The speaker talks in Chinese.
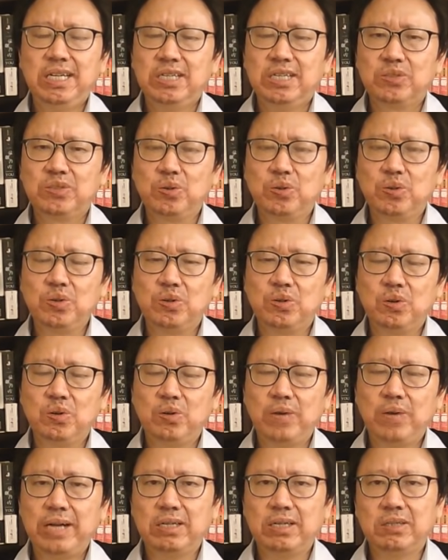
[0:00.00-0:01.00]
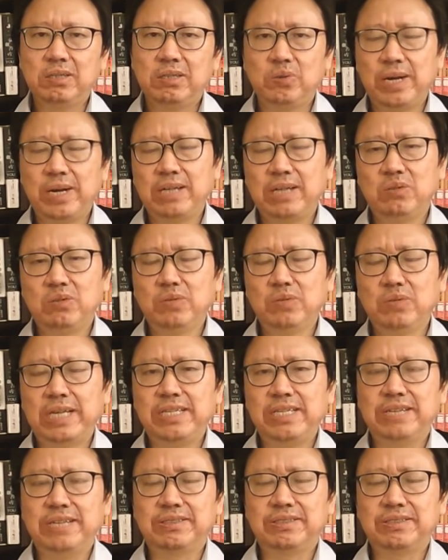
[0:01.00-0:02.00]
重用公安国安固
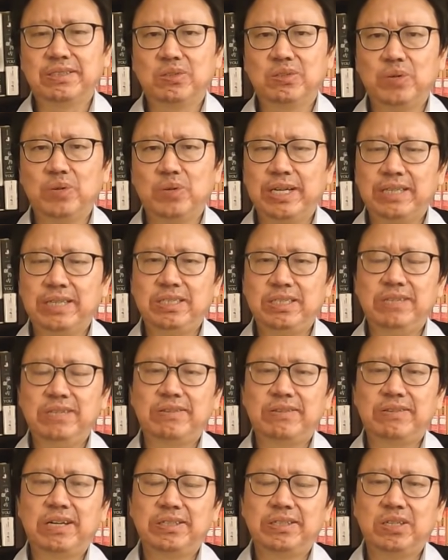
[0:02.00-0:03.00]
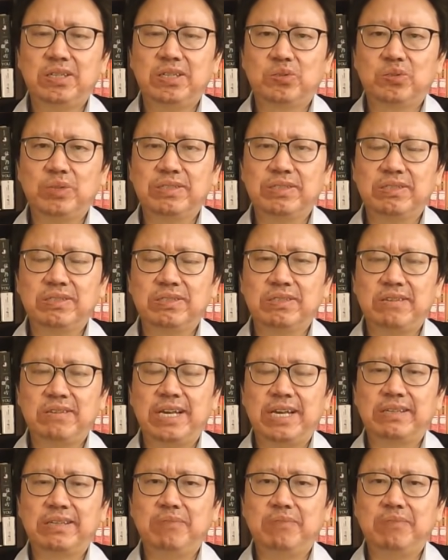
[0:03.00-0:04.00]
然显示国内很紧张，要随时
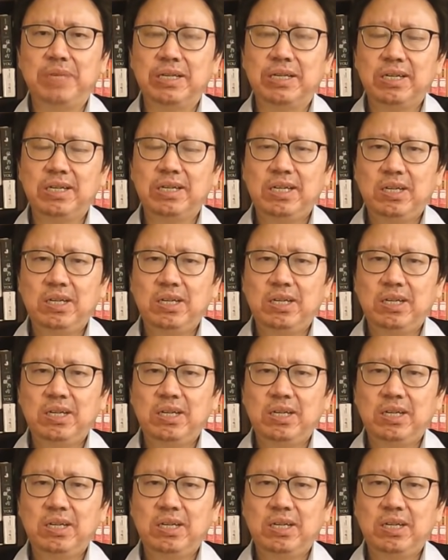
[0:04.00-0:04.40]
镇压人民；